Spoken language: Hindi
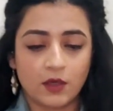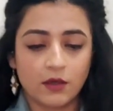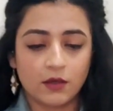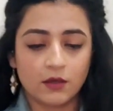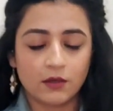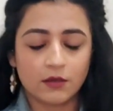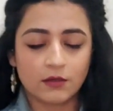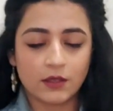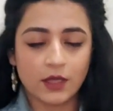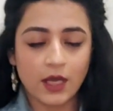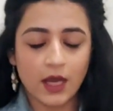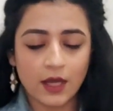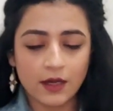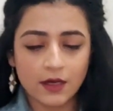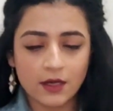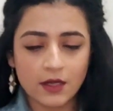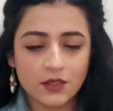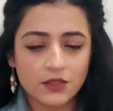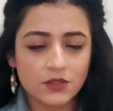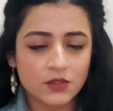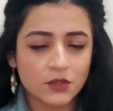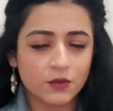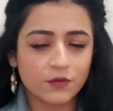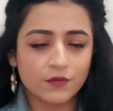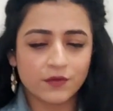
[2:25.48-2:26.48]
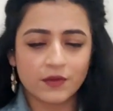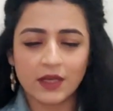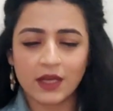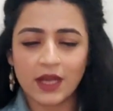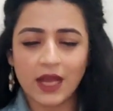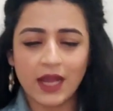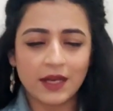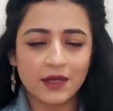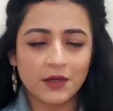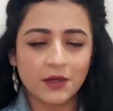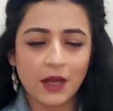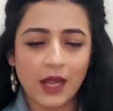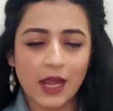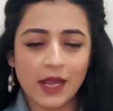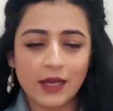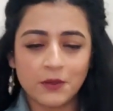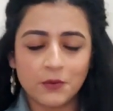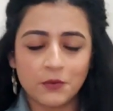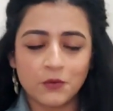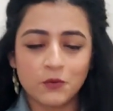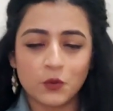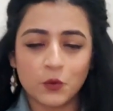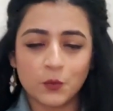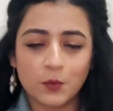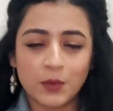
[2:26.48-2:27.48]
खाना सर्व कर आई
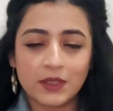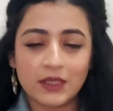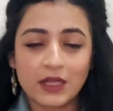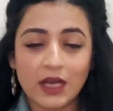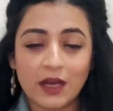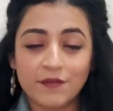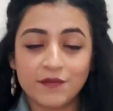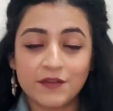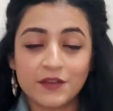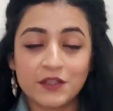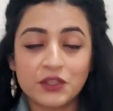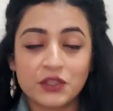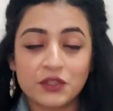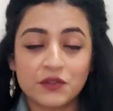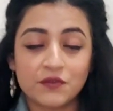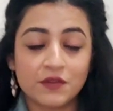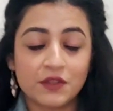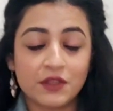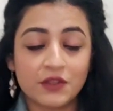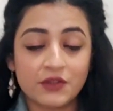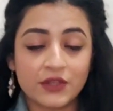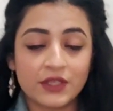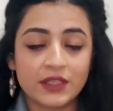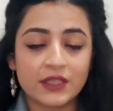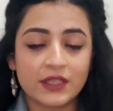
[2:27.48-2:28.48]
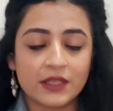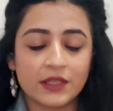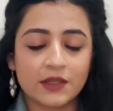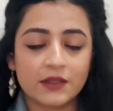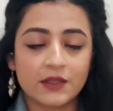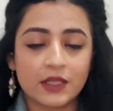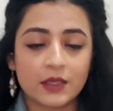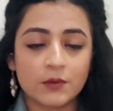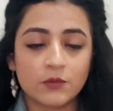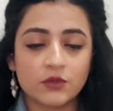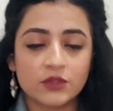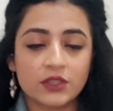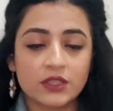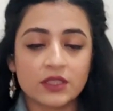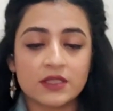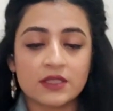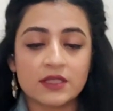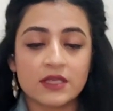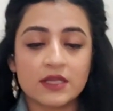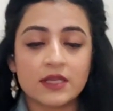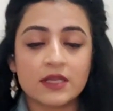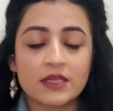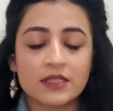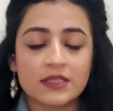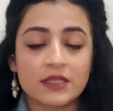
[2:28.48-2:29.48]
डोंट नो बट काफी शिवलरी दिख रही है मुझे
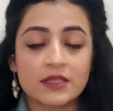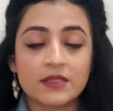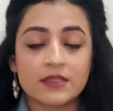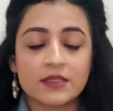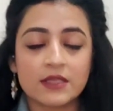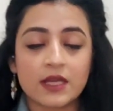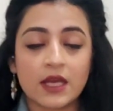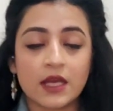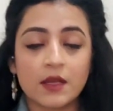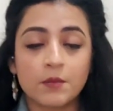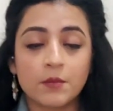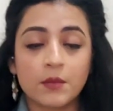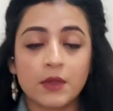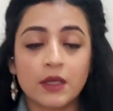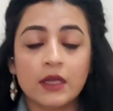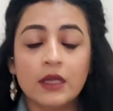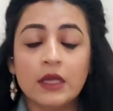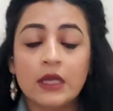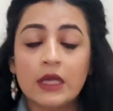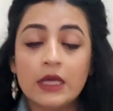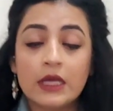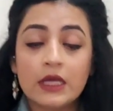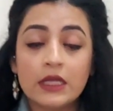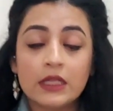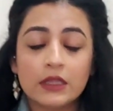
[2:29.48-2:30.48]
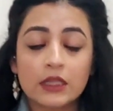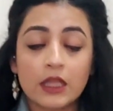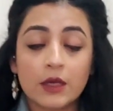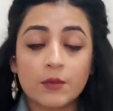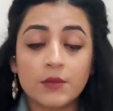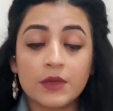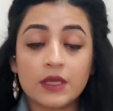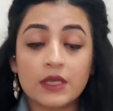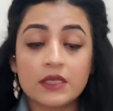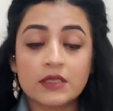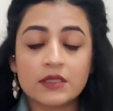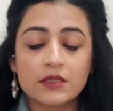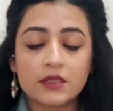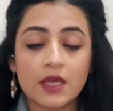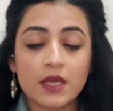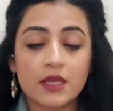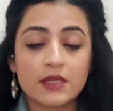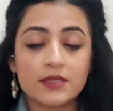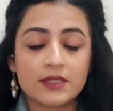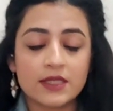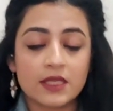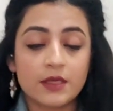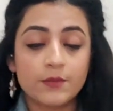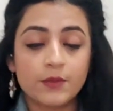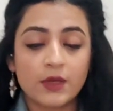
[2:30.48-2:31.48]
इस इंसान में तमीज
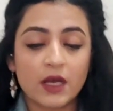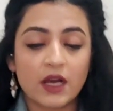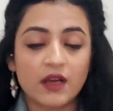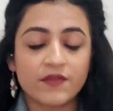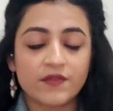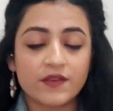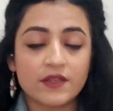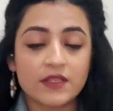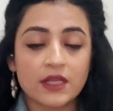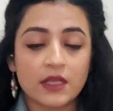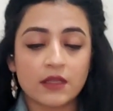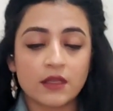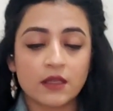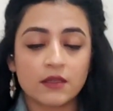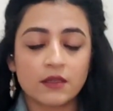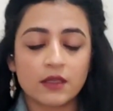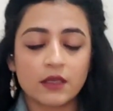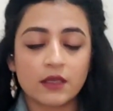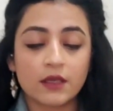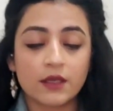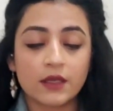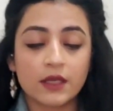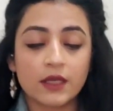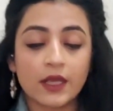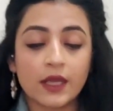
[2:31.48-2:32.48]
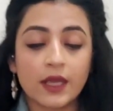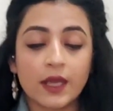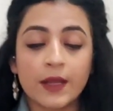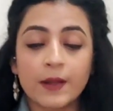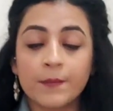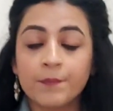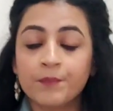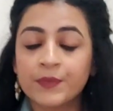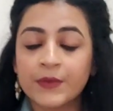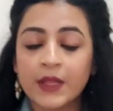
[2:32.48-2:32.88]
तहजीब काफी ज्यादा दिख रही है